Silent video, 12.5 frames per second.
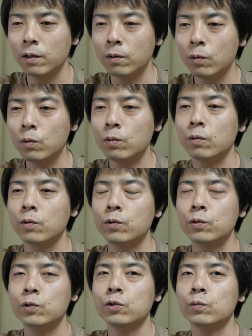を
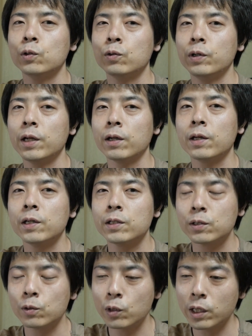YouTube と連携
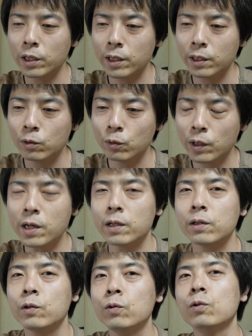しとかないと
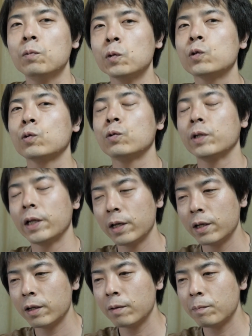なっていうのもちょっと
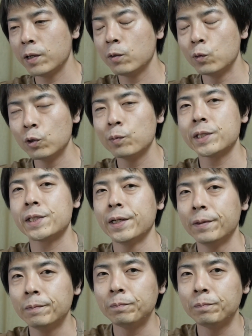ねやっぱり思いました。